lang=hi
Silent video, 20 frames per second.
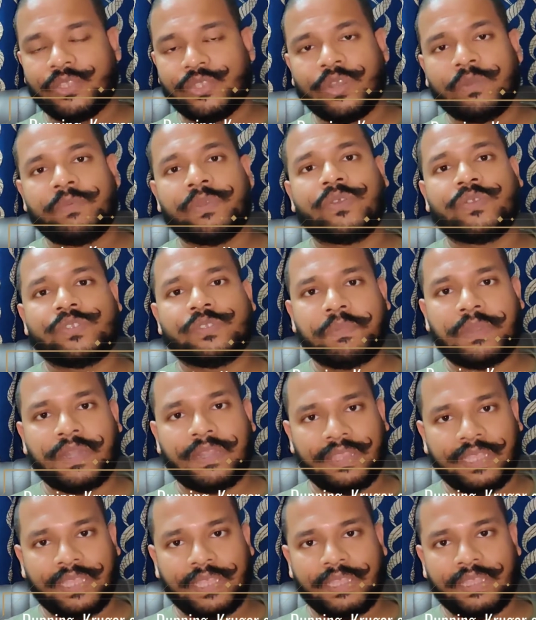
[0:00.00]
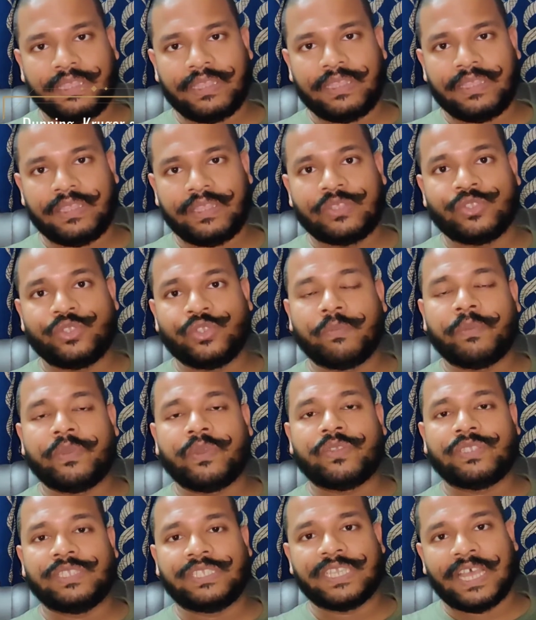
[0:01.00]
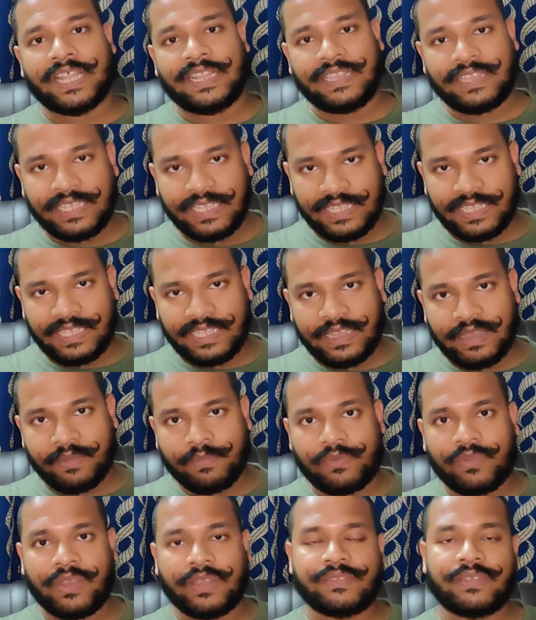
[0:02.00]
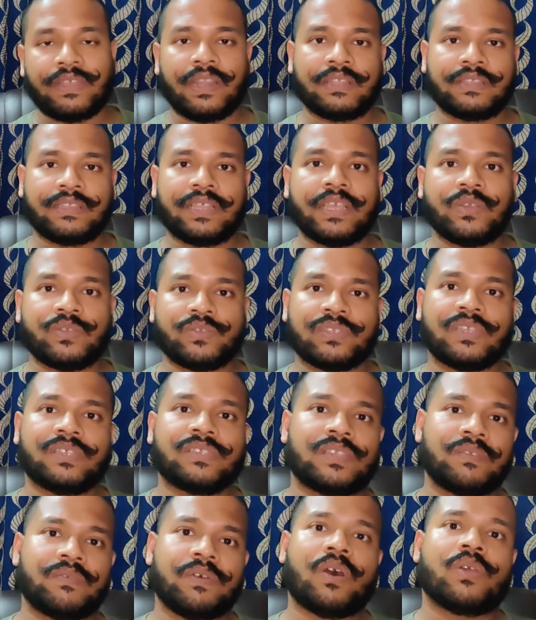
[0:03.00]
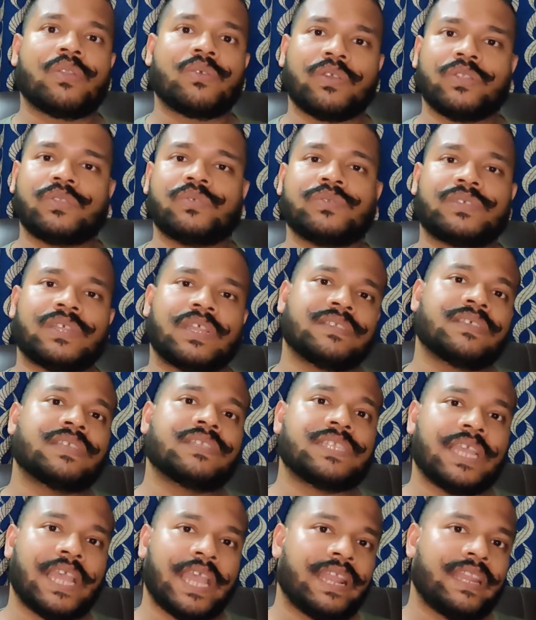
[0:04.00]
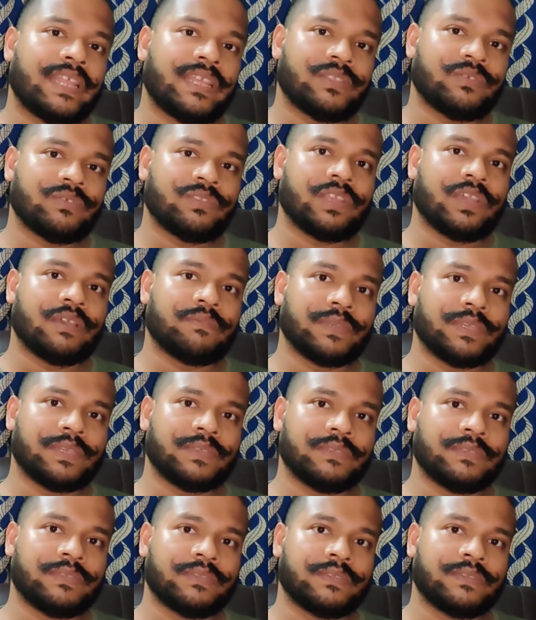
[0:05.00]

जो भी कुछ पढ़ते हैं जो भी कुछ जानते हैं आपको ऐसा लगता है कि उसके सिवा और कोई दूसरा सच है नहीं दुनिया में